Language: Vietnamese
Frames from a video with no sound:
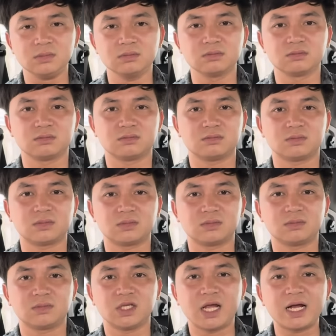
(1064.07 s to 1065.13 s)
um,
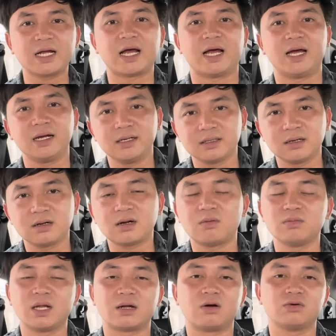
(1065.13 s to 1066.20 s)
giá cả nó
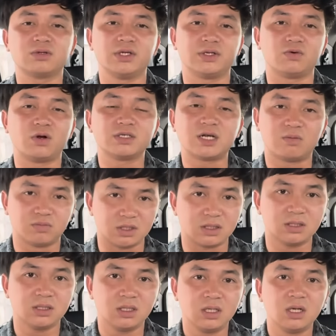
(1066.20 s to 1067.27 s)
không là câu chuyện quan trọng
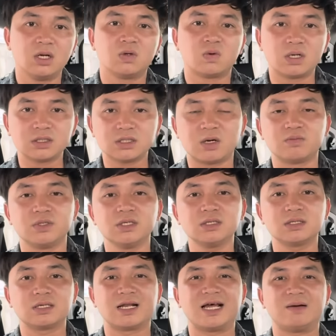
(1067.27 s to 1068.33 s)
nữa quan trọng nhất
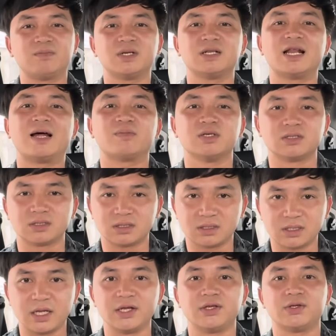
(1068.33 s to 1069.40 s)
là mình làm được
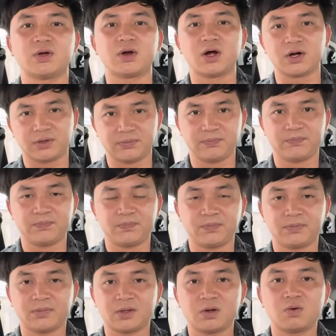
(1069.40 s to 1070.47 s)
gì cho đời
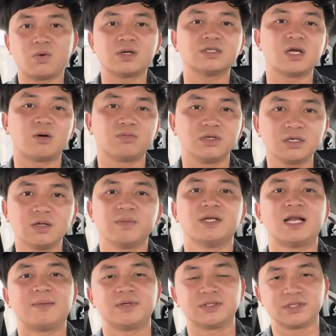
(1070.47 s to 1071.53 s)
quan trọng nhất là mình
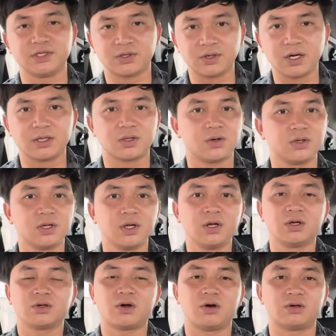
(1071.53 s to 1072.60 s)
làm được gì cho đời thôi
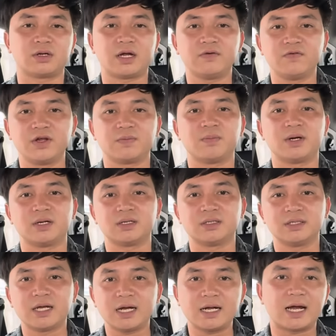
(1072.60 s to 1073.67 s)
còn cái việc mà
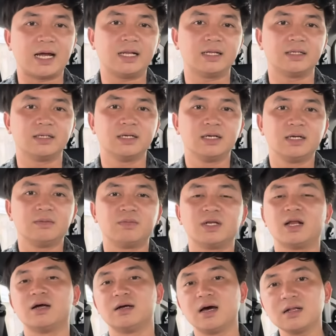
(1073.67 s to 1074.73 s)
giá cả thì mình
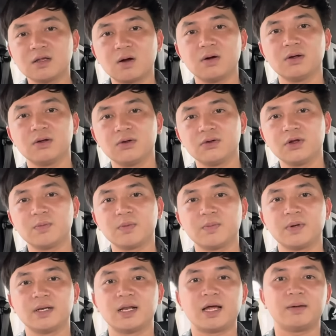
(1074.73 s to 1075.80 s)
lợi ích thôi nhưng mà
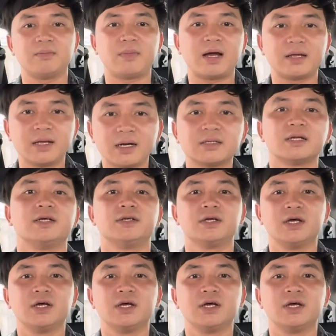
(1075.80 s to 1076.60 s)
mình lại mang giá trị